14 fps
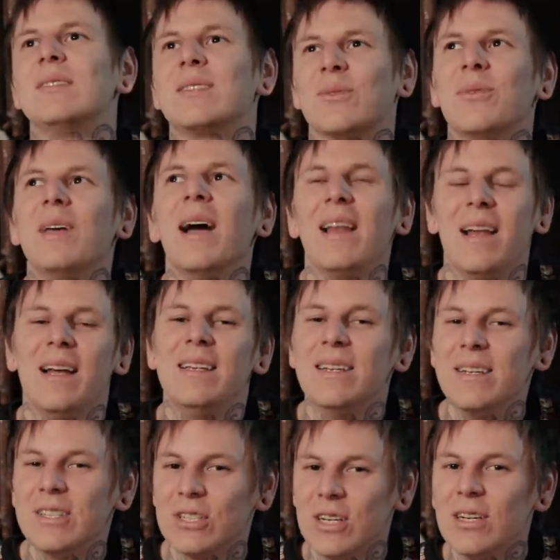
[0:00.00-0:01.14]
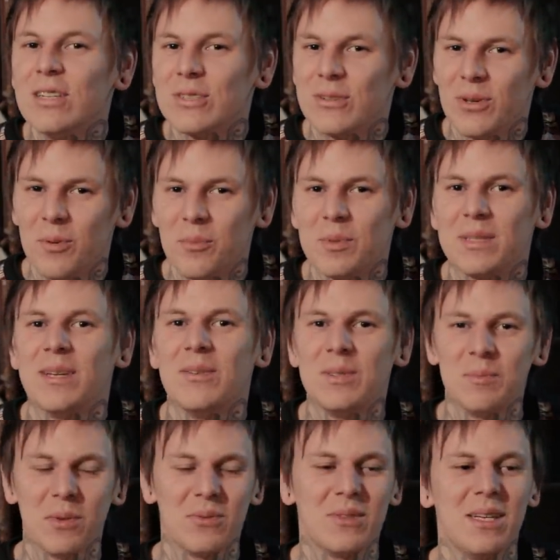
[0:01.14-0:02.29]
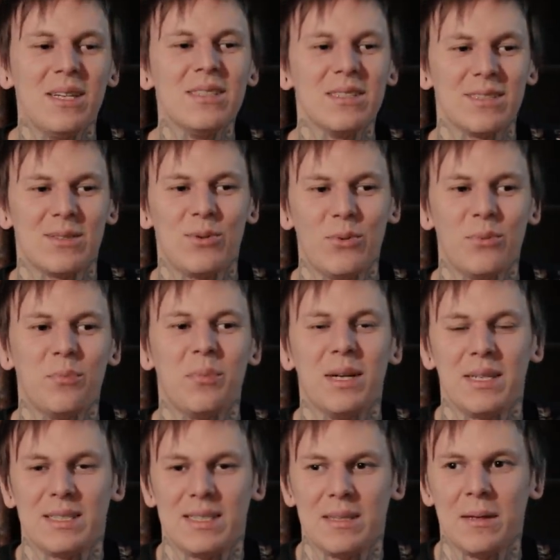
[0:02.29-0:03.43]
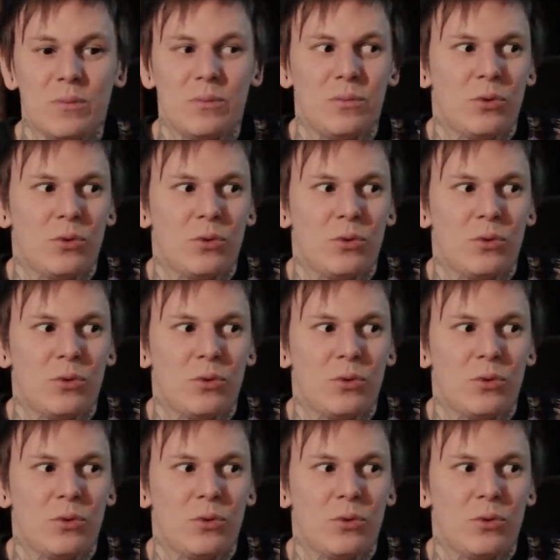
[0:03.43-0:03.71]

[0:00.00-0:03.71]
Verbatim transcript: Схуяли они решили, что я пытаюсь повторить историю Бэнкси.